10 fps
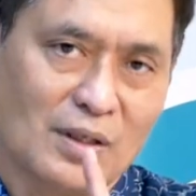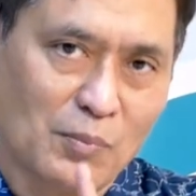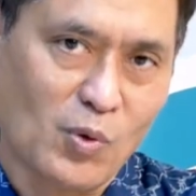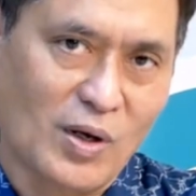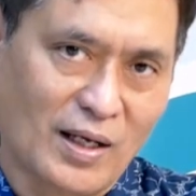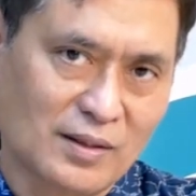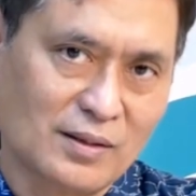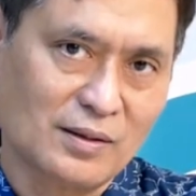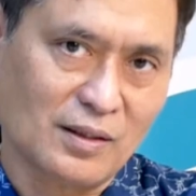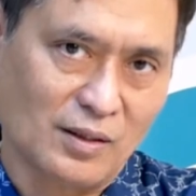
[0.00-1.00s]
ลำโพงขด
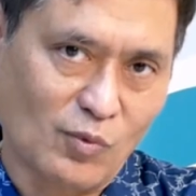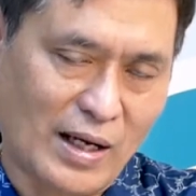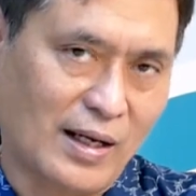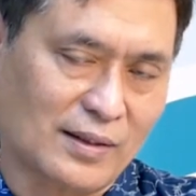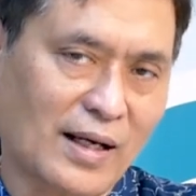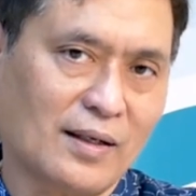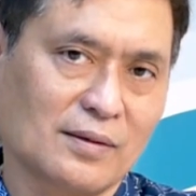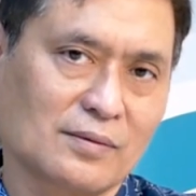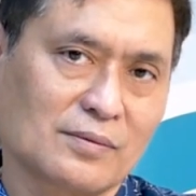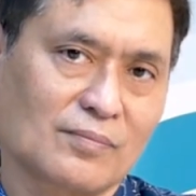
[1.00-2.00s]
วางขาตั้ง
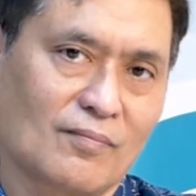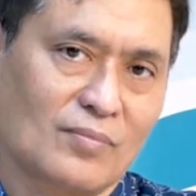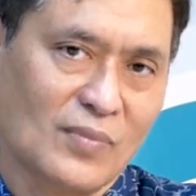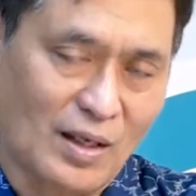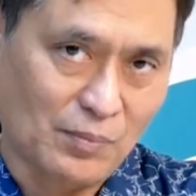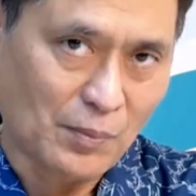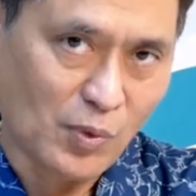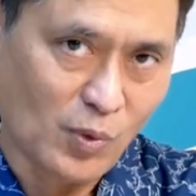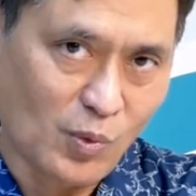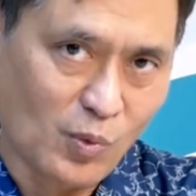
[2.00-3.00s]
กับลำโพ
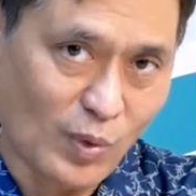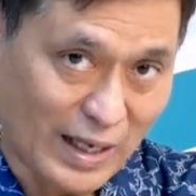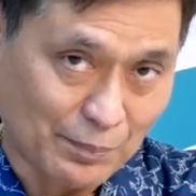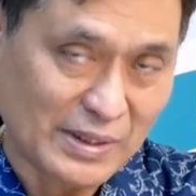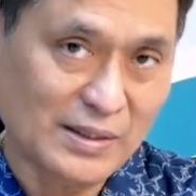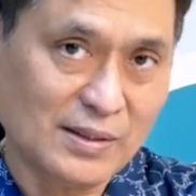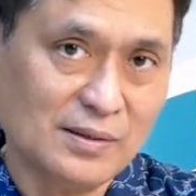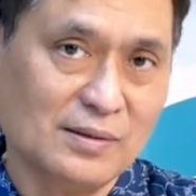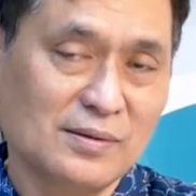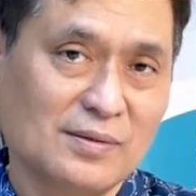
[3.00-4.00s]
งวางพื้น
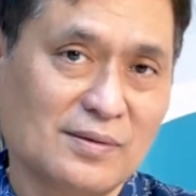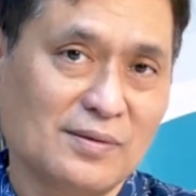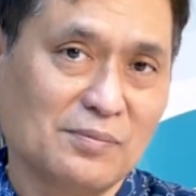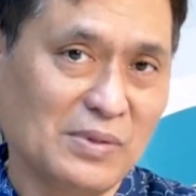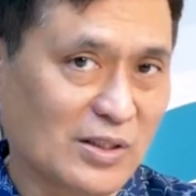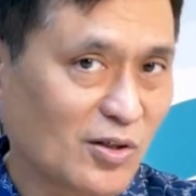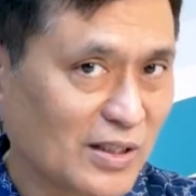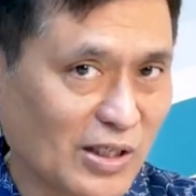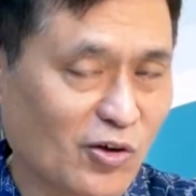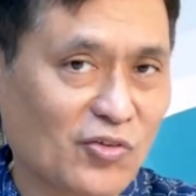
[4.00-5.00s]
มีข้อ
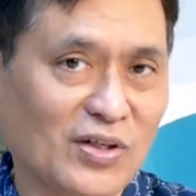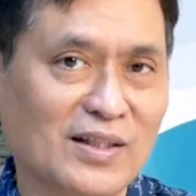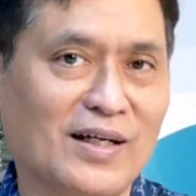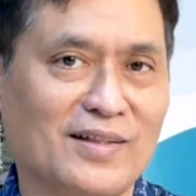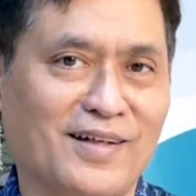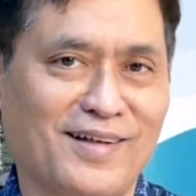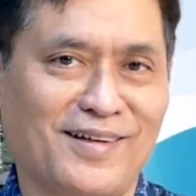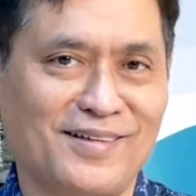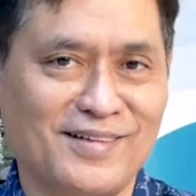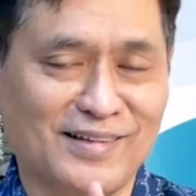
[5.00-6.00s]
ดีข้อเสียต่างยังไง
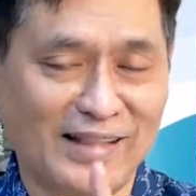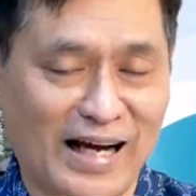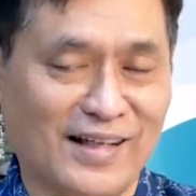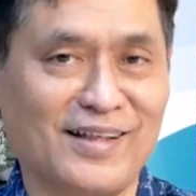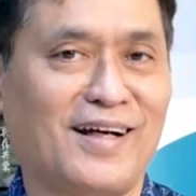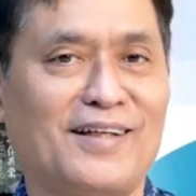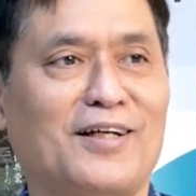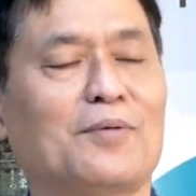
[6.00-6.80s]
ต่างกันยังไงนะค